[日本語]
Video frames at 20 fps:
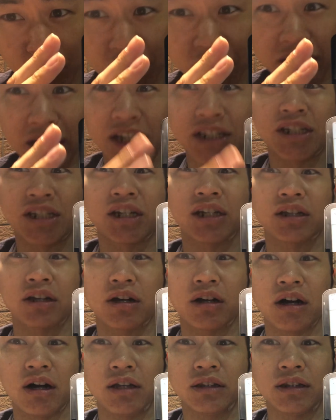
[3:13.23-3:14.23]
に立ち方
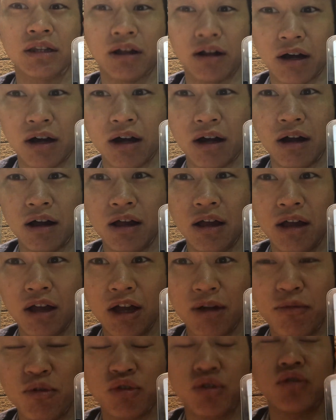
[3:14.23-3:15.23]
が変わったら
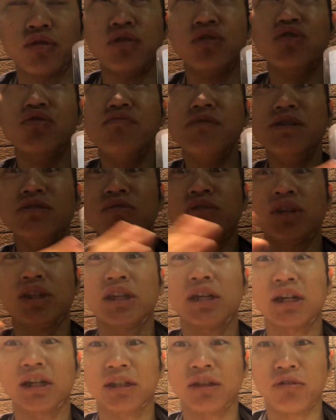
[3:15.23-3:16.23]
もうその弓の引
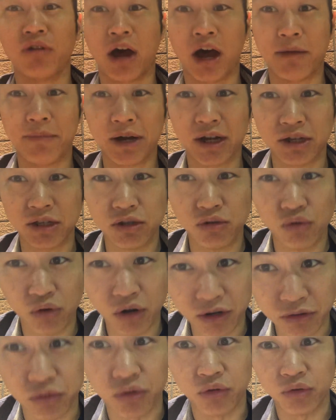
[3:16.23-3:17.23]
き方の幅が広
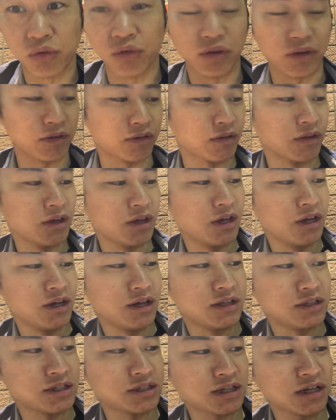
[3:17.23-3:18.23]
がるということです
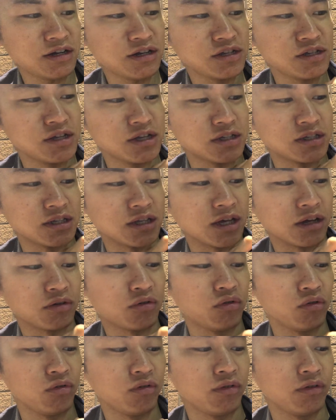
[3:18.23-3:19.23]
でさらにですね
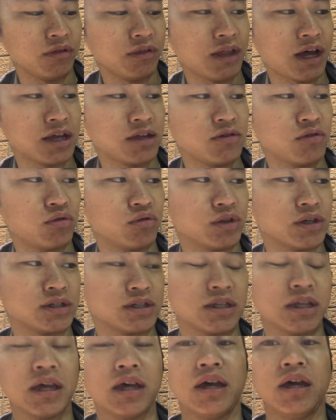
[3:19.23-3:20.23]
この内容をで
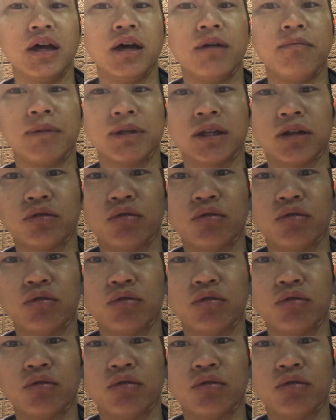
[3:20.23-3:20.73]
すね、まあ、